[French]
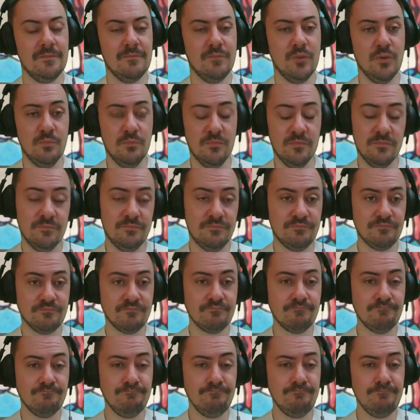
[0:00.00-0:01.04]
Boom.
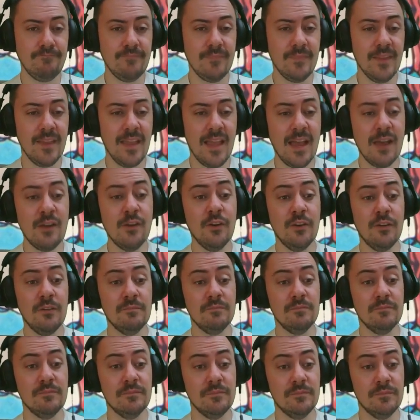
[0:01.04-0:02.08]
Alors,
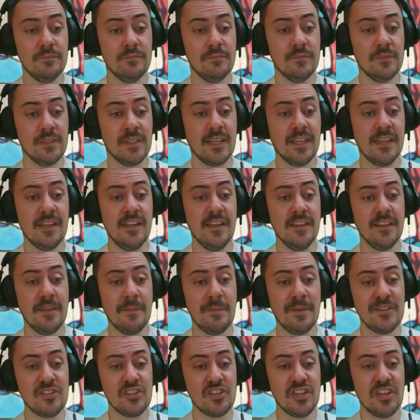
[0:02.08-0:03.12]
Krillin n'a
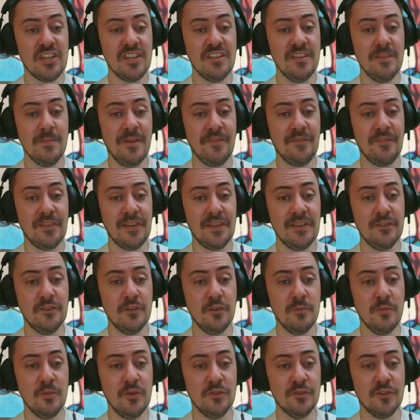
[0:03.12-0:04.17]
pas de chaîne, il m'a fait une
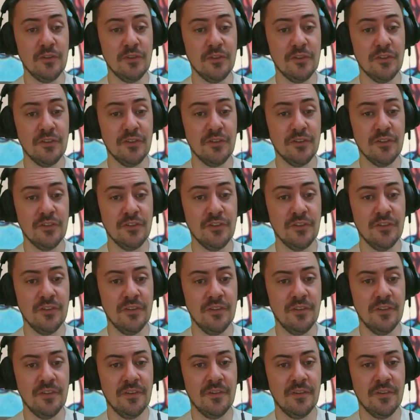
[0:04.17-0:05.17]
demande euh,